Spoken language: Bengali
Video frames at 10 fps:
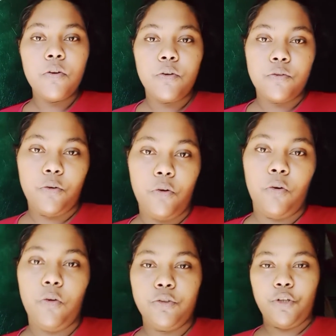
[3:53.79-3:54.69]
তো
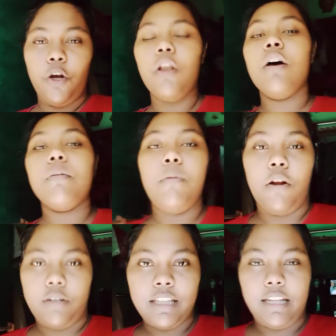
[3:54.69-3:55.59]
চলো
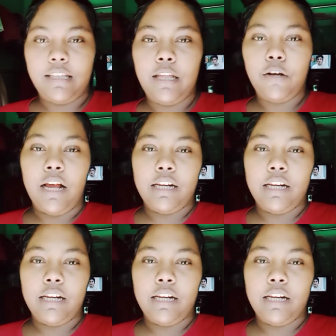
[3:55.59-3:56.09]
ব্লগটা দেখতে থাকো